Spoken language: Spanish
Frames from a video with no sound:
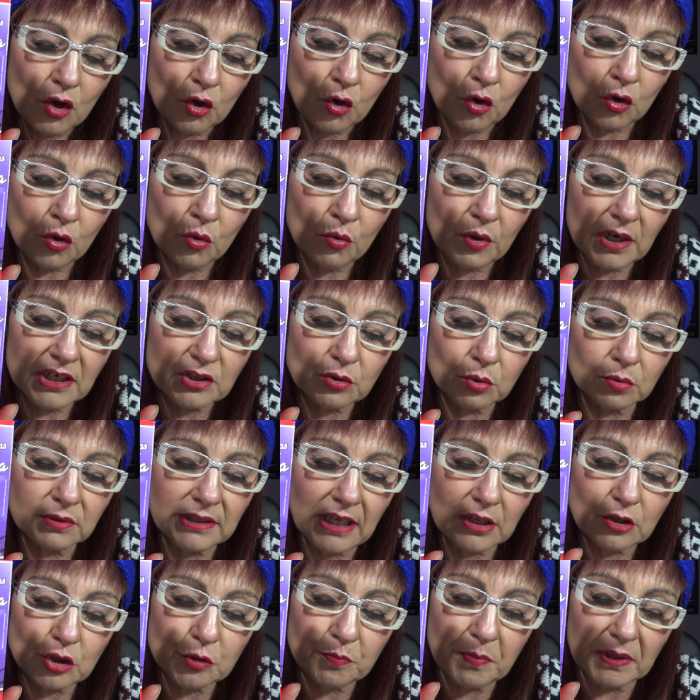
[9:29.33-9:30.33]
con un
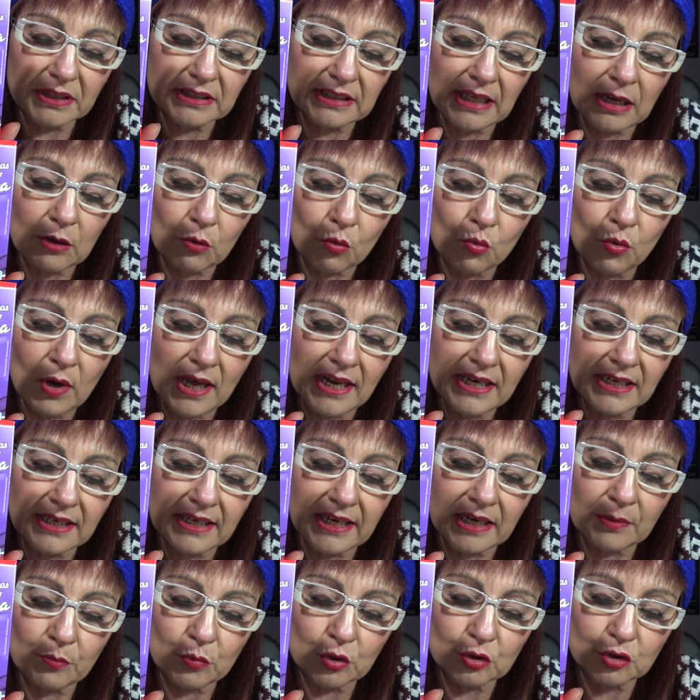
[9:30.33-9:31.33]
resultado espectacular y
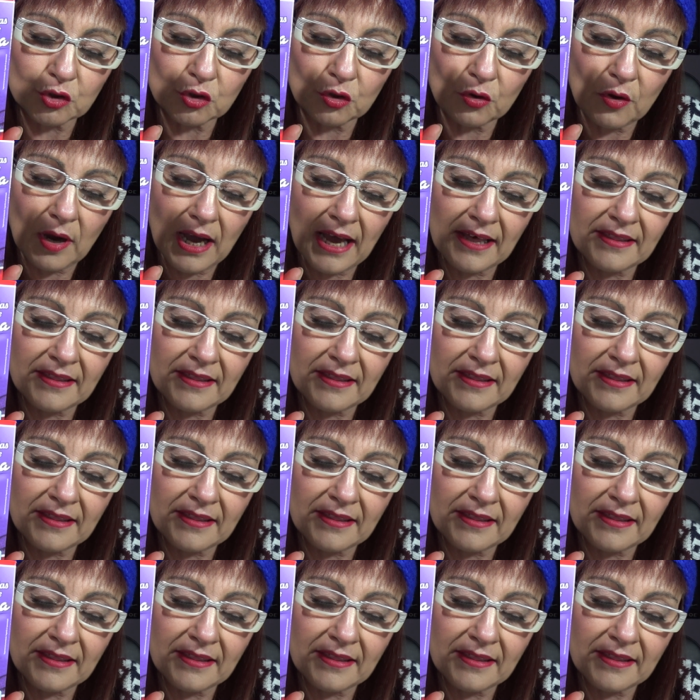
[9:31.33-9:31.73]
cremoso,